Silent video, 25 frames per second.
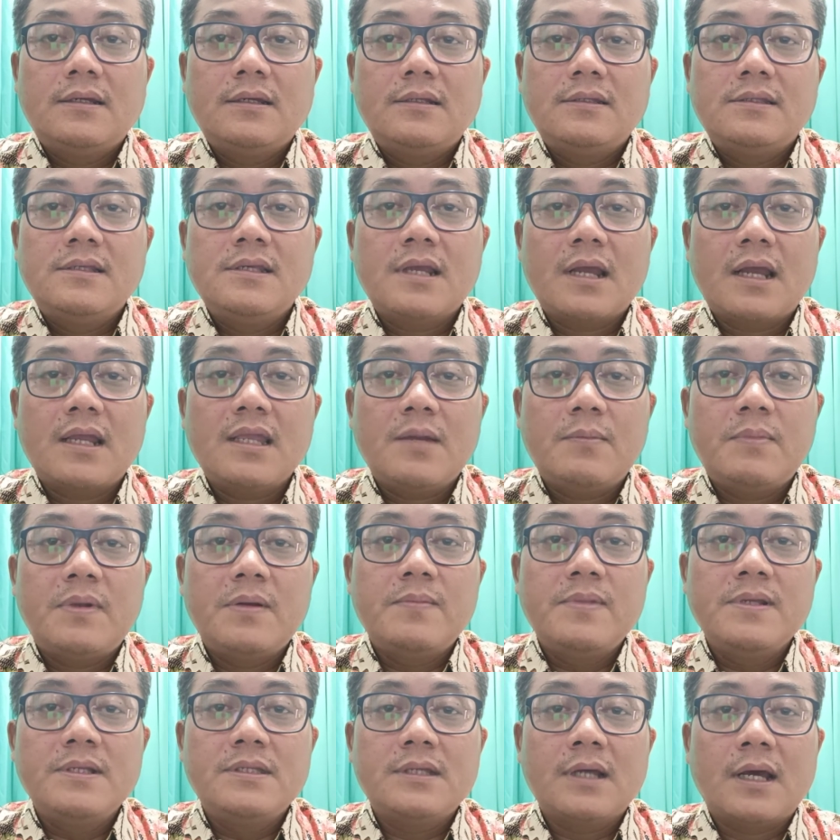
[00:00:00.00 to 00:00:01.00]
jika ia
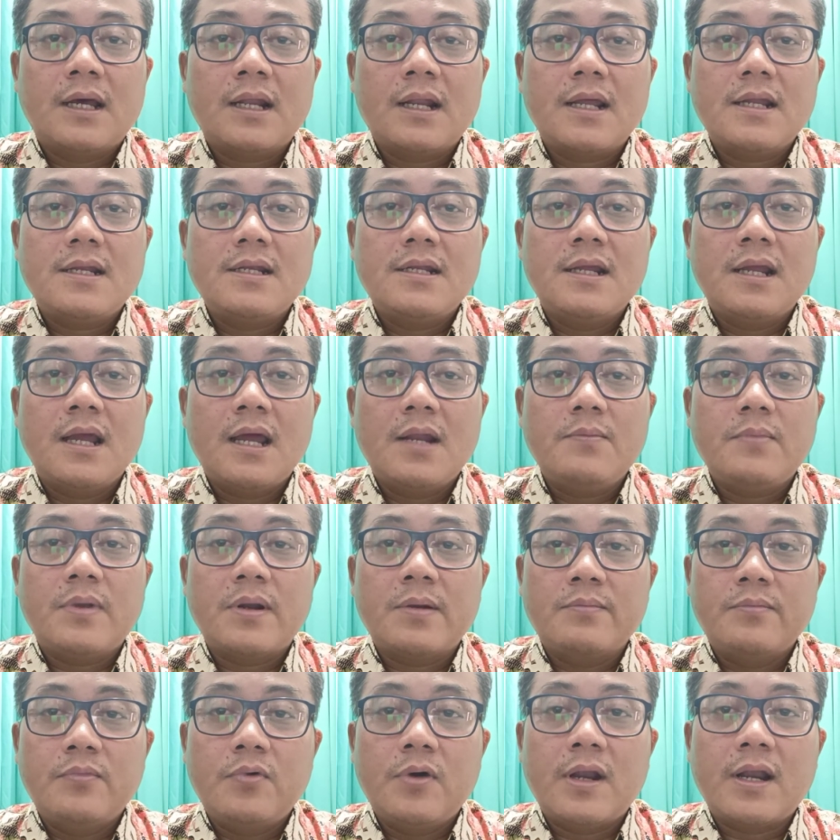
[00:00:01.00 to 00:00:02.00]
berbicara dengan
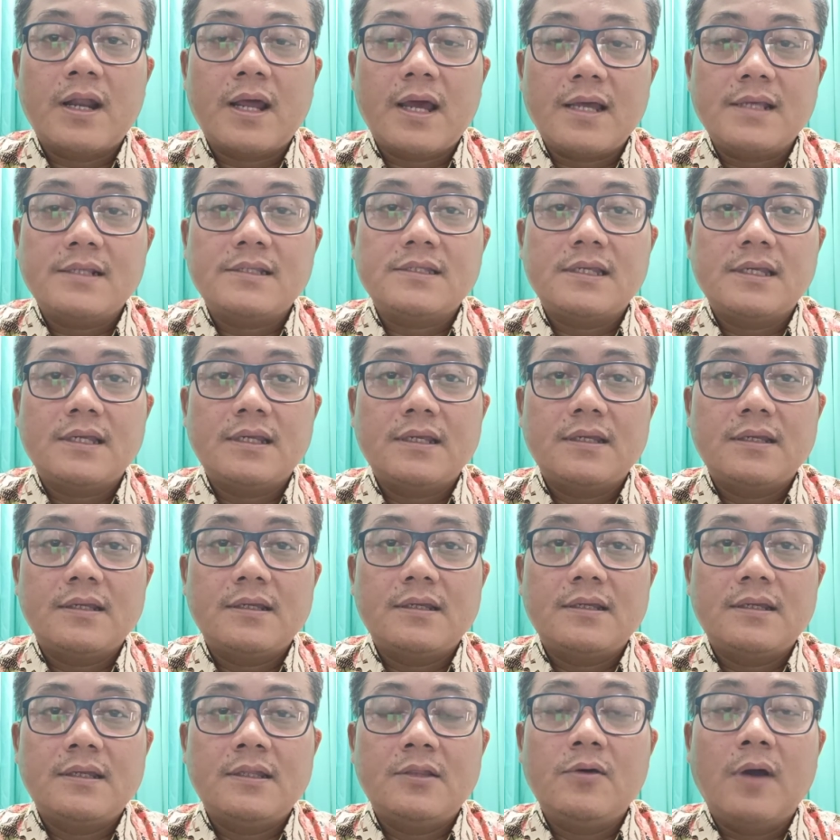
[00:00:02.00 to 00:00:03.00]
perempuan asing.
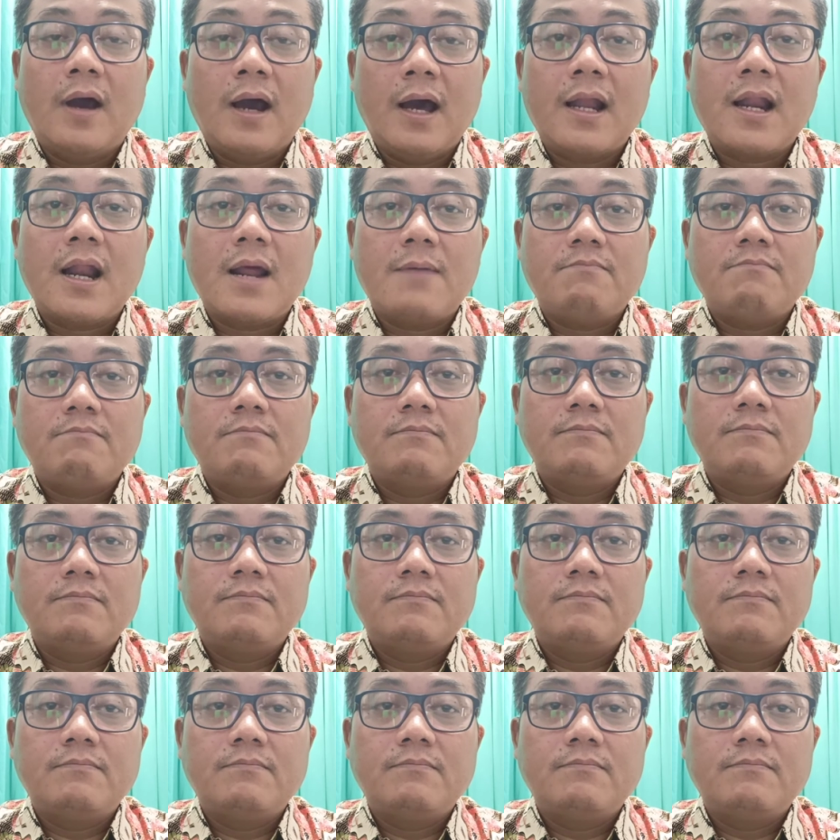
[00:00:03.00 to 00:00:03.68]
Itu haram.